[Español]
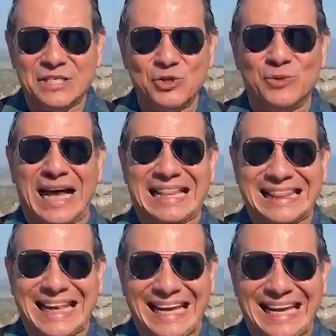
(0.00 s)
ciudad
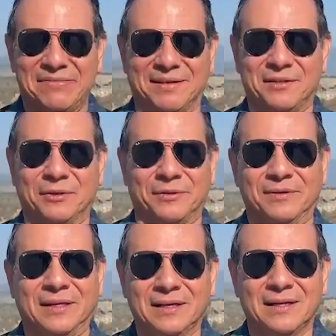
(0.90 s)
de Éfeso.
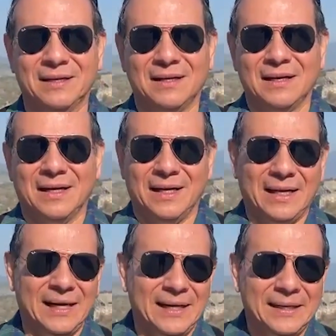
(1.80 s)

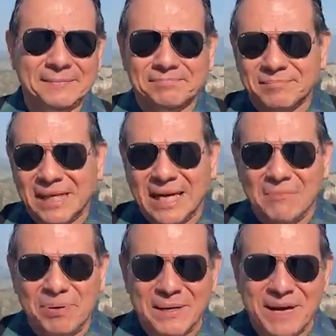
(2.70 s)
Eh,
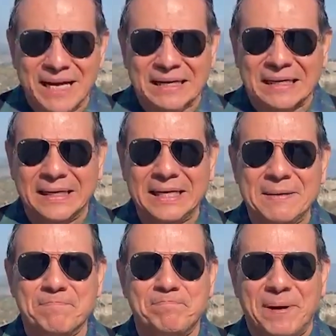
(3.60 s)
el primer eh,
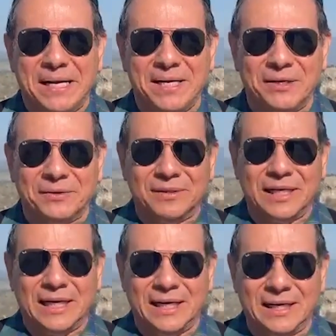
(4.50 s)
imperio
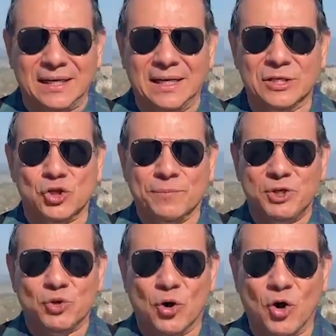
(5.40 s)
que
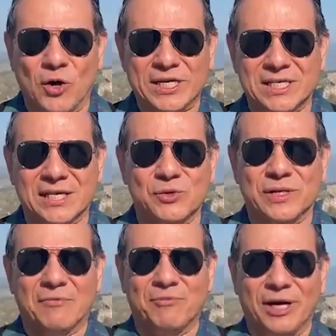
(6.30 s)
subyugó esta
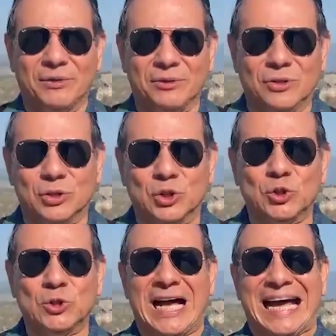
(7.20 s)
ciudad fueron
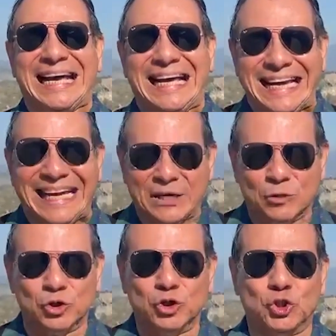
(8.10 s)
los
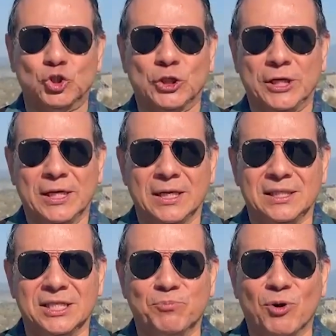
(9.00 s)
griegos,
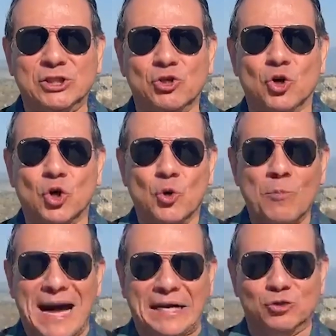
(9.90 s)
después los
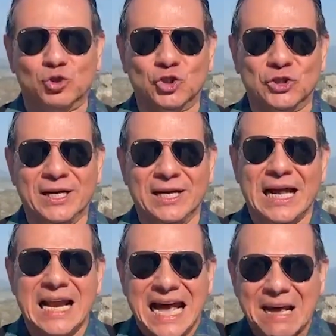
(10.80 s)
romanos.
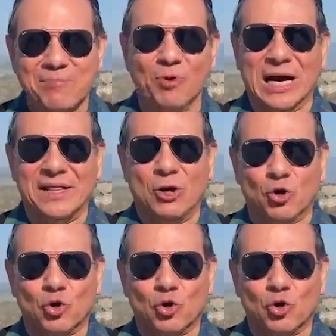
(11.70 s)
En la época de los